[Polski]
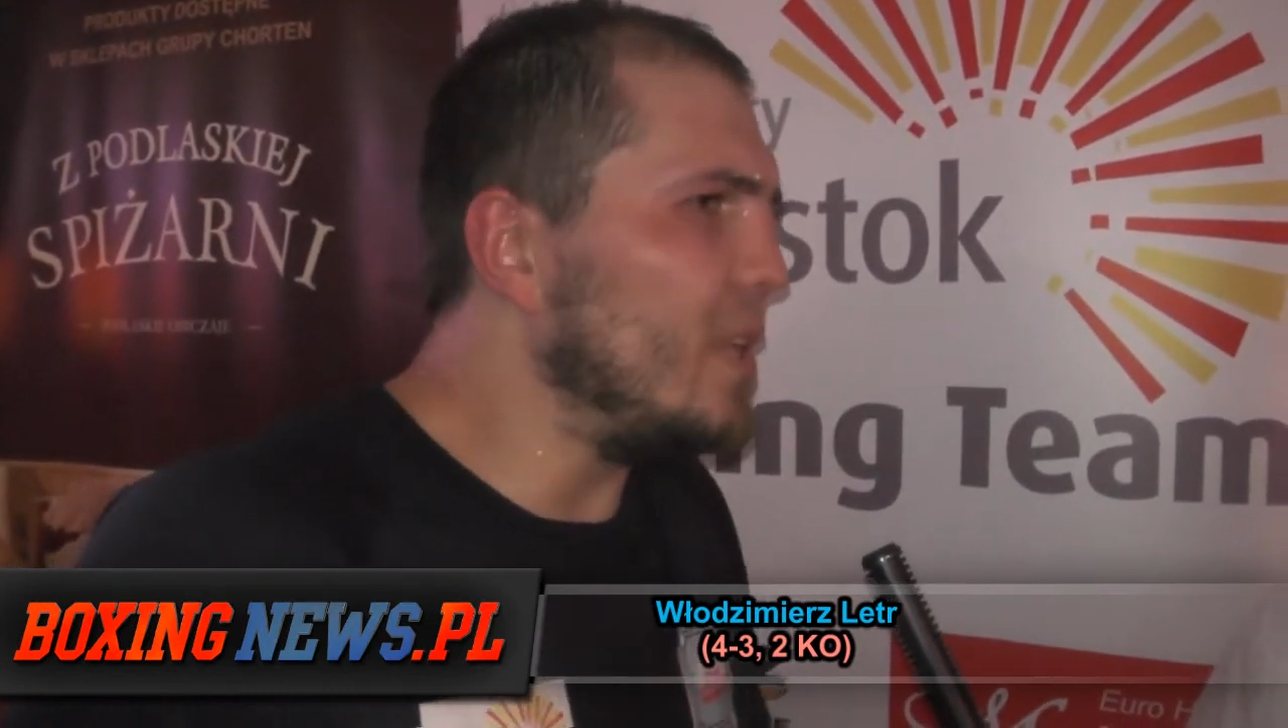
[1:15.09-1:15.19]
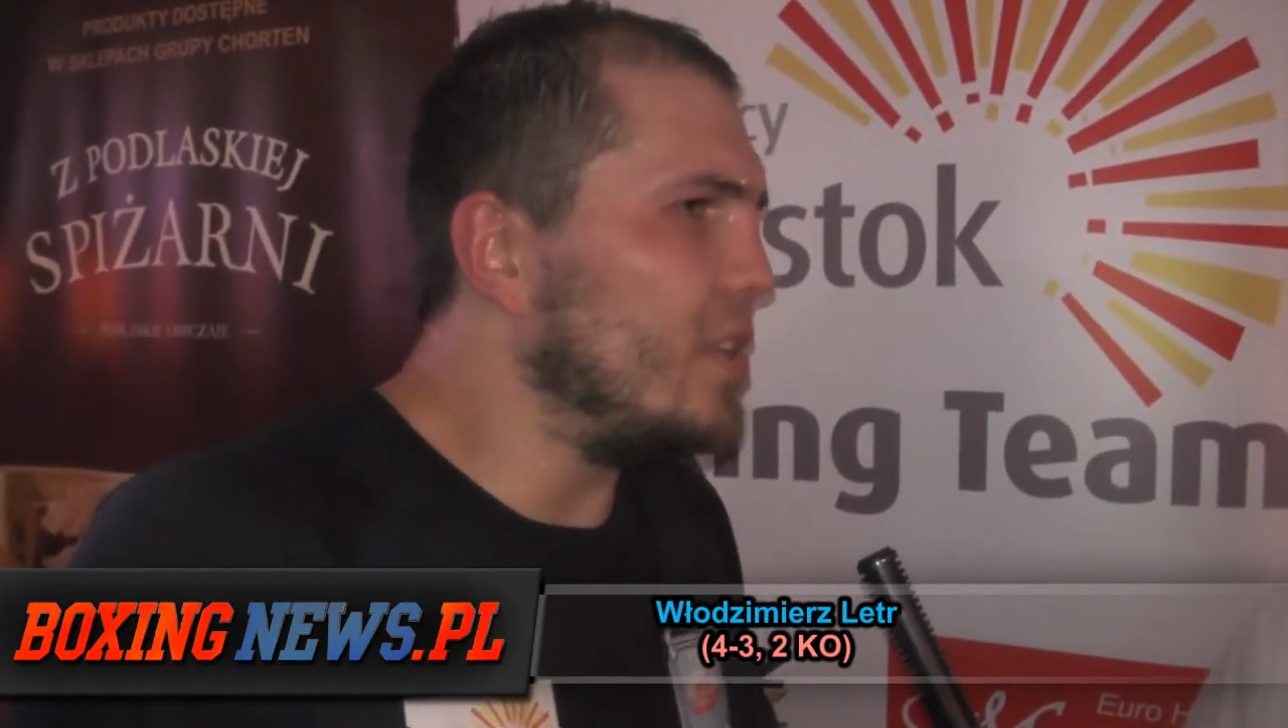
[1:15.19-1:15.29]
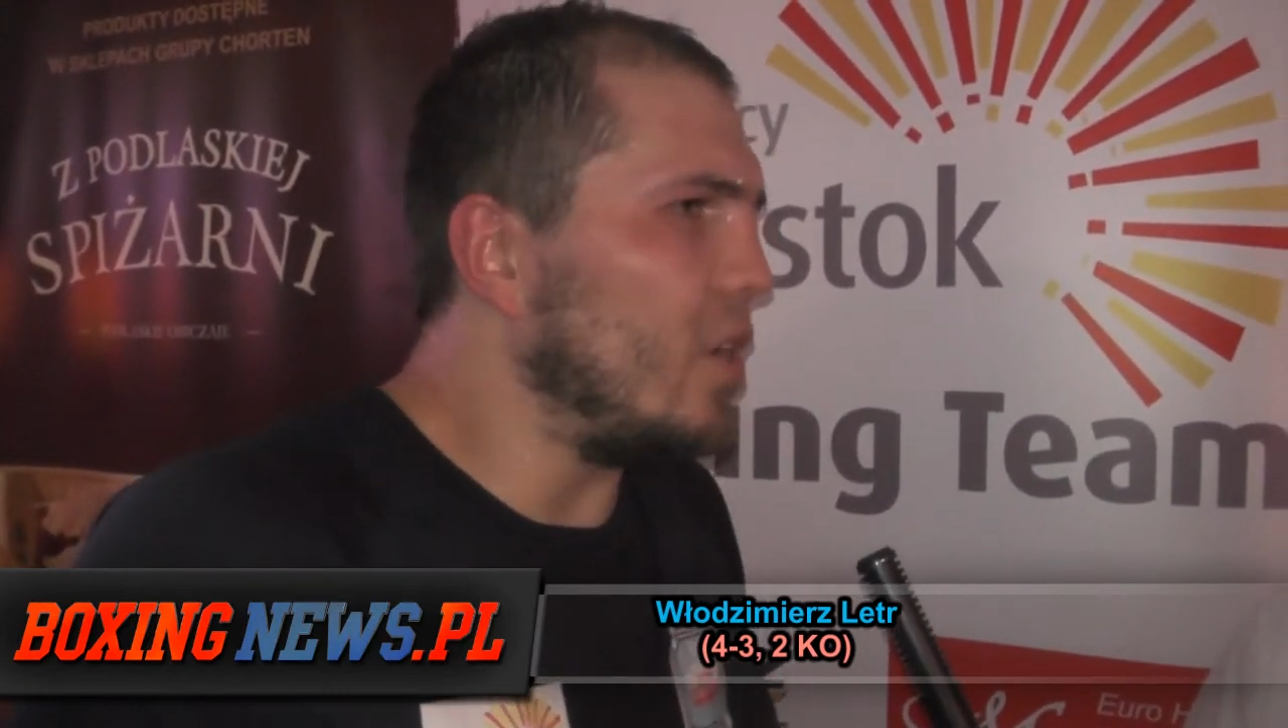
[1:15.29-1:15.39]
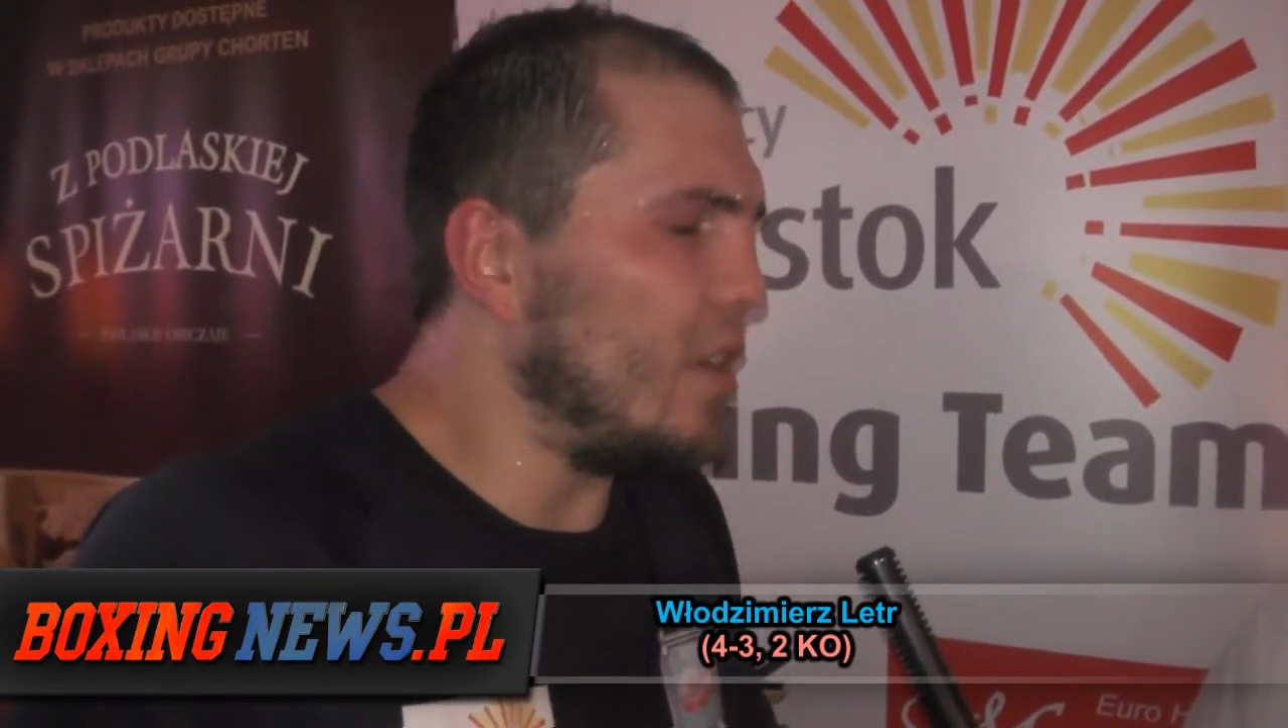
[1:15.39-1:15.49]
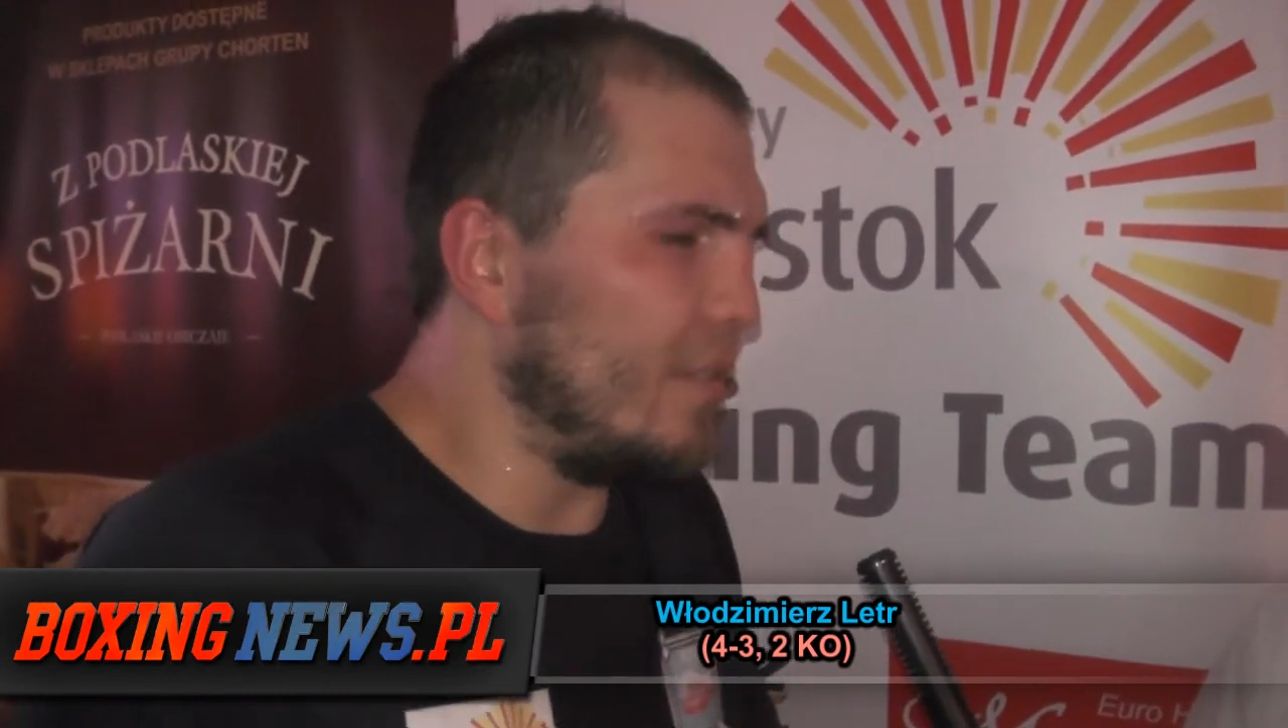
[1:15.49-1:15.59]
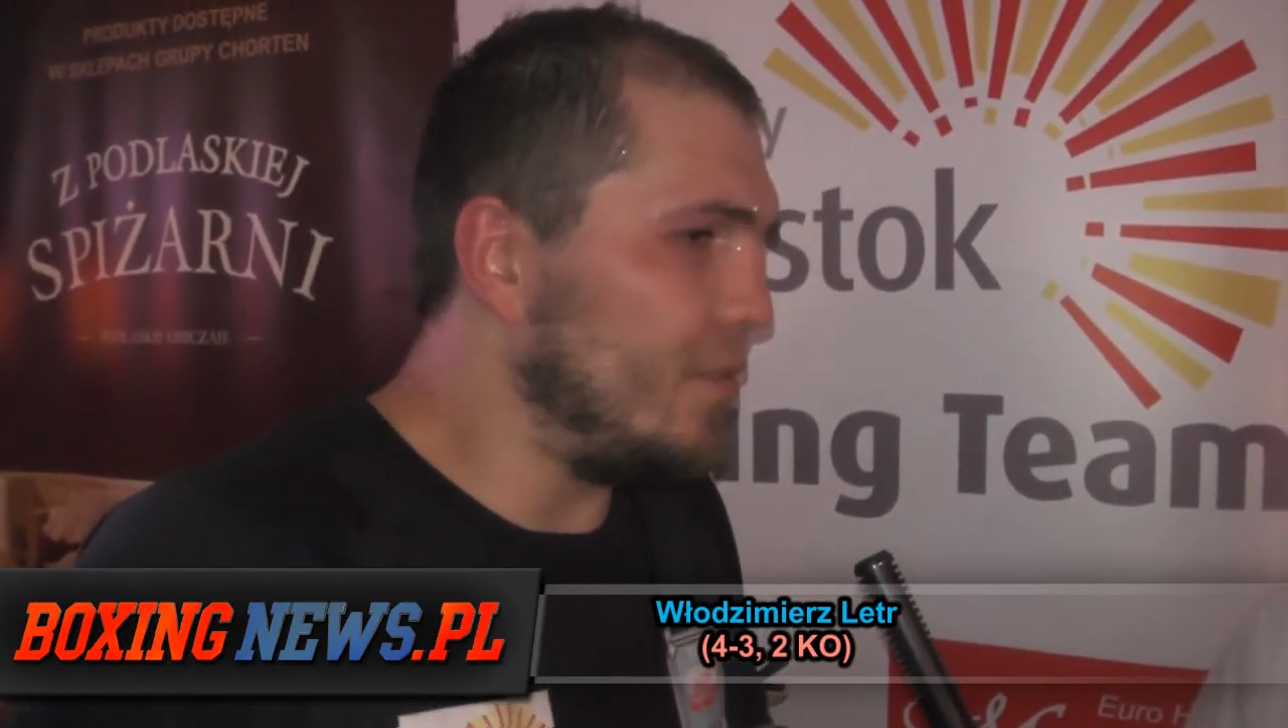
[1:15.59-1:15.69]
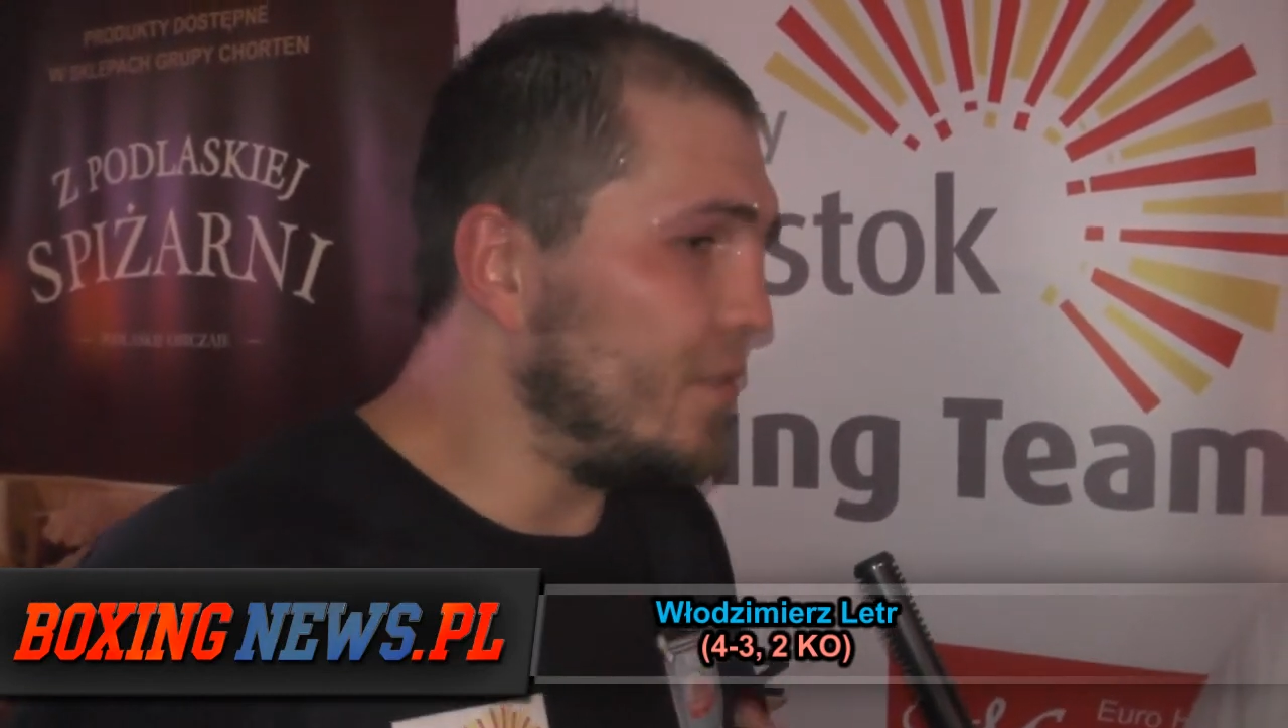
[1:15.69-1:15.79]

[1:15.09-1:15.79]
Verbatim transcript: mi to,